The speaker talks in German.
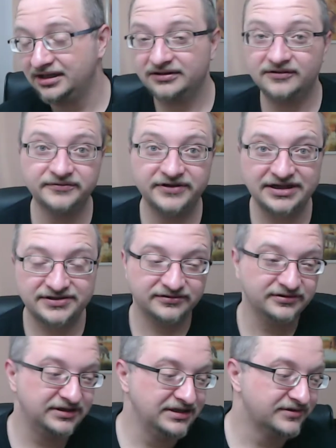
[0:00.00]
um das
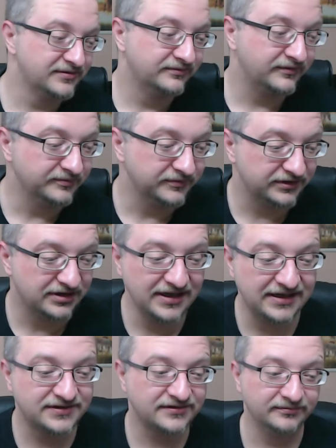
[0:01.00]
und dies, um, um
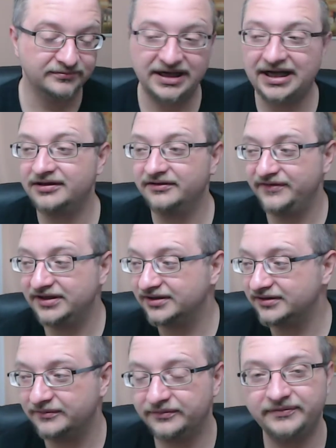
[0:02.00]
Klicks und bla.
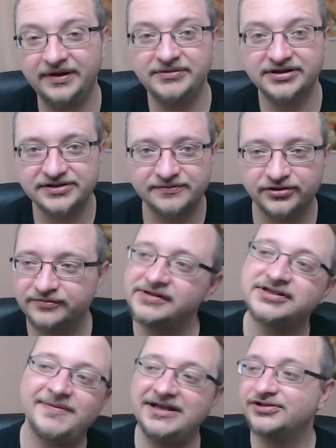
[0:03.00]
Wenn, bei mir ist es wirklich,
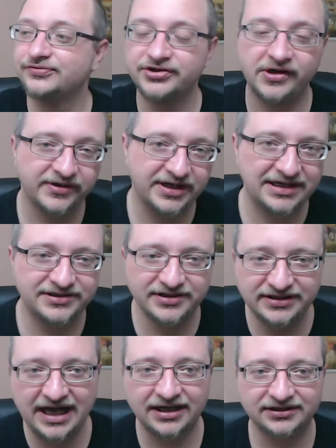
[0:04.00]
wenn zwei Zuschauer da sind,
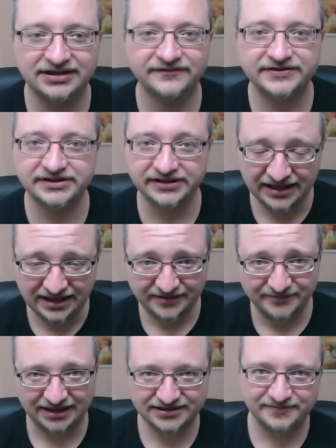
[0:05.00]
die aktiv sind,
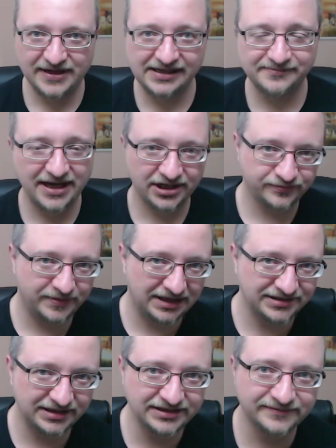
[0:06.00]
macht es mir halt mehr
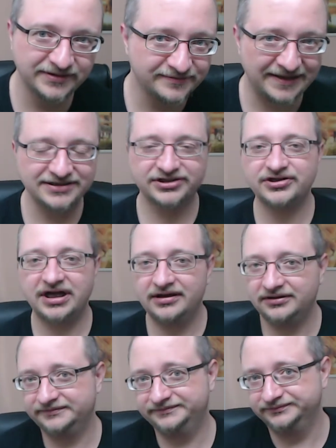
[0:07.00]
Spaß, als wenn 20
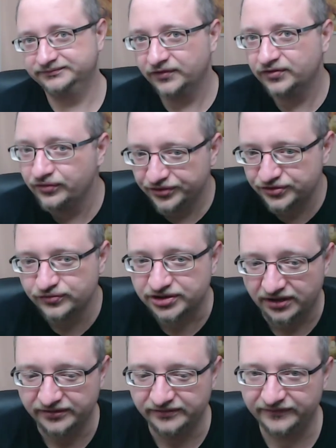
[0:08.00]
äh, nur
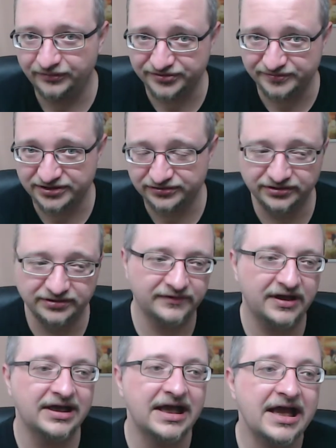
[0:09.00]
zuschauen, wenn man es mal so nimmt.
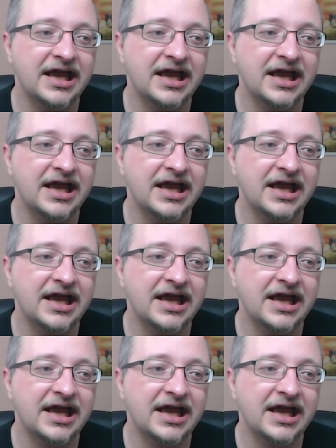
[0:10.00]
Ne?